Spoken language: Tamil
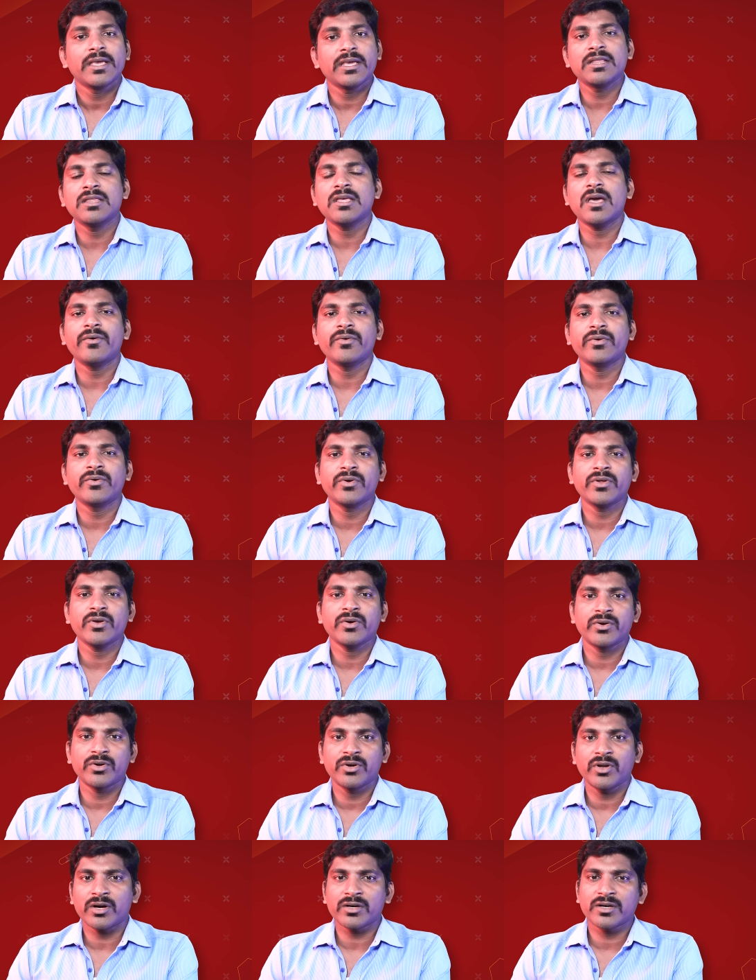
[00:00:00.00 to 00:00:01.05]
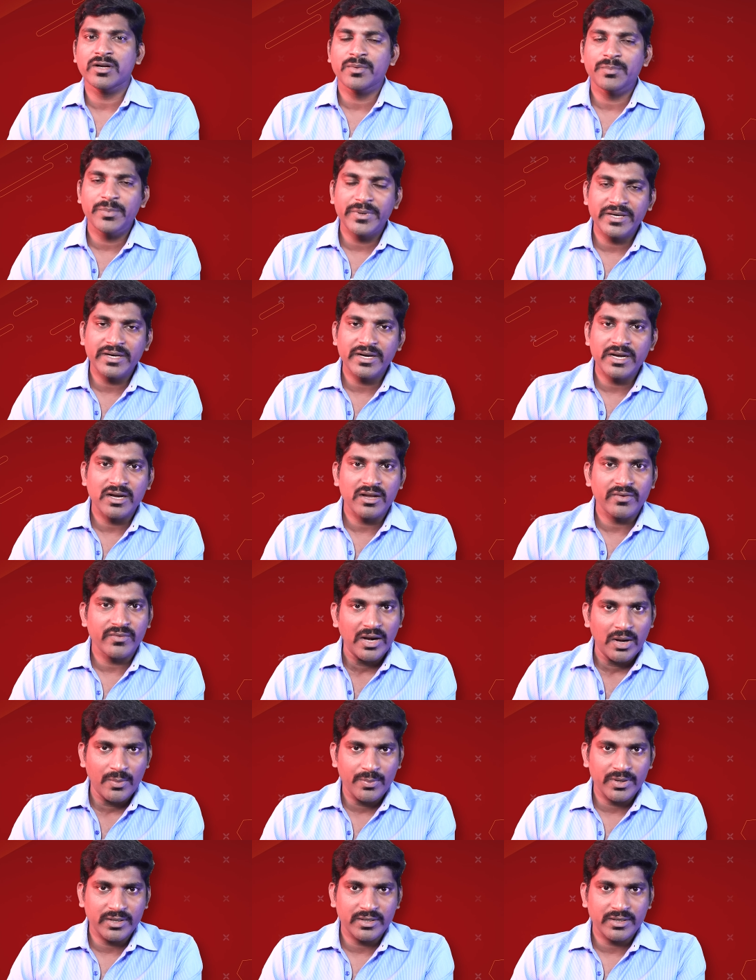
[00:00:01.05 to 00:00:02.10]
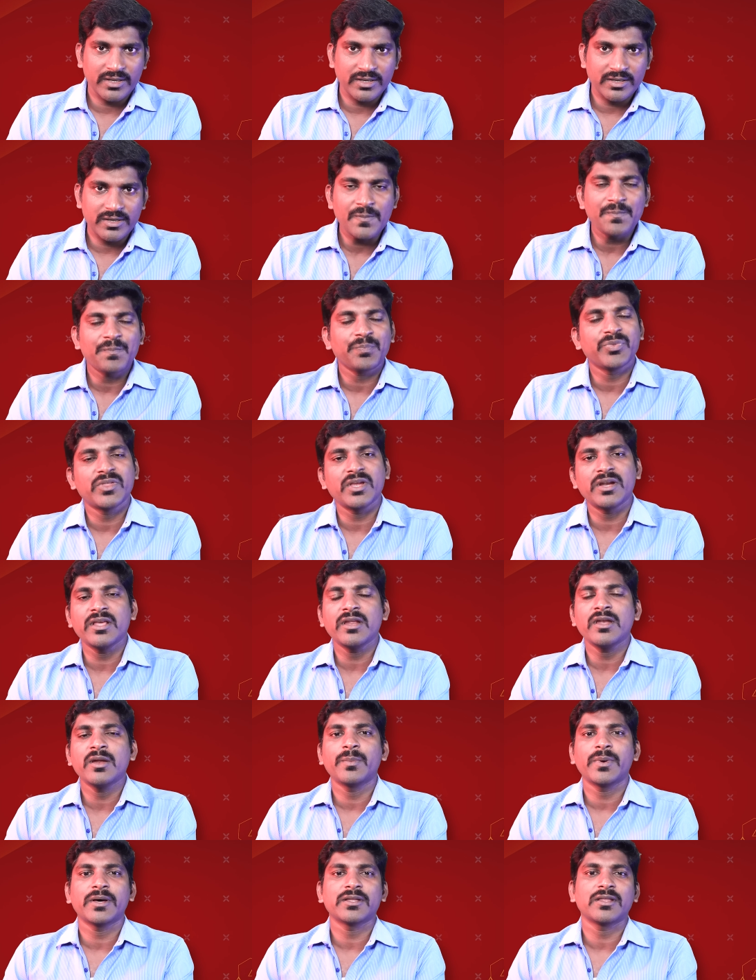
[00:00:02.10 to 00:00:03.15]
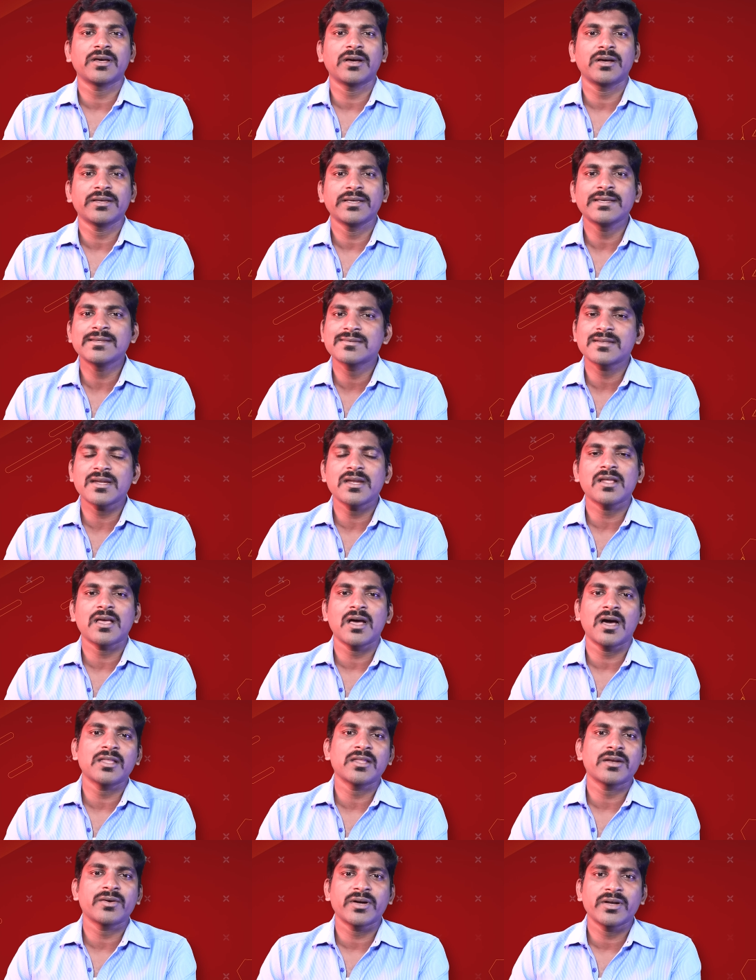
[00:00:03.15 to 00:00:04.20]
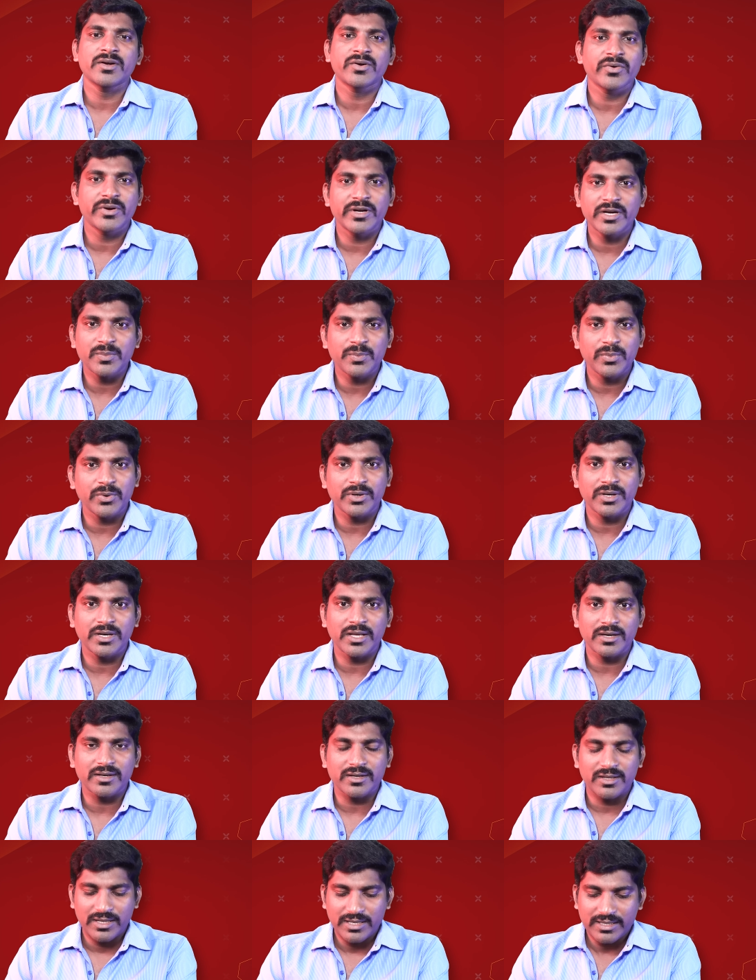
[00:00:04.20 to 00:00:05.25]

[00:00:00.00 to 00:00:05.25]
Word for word: இந்தியாவினுடைய ஒரு டாக்டர் பெஹ்ரைனில் வேலை பார்க்குறாரு திடீர்னு பார்த்தா இஸ்ரேலுக்கு ஆதரவான ட்வீட்டை போட்டார்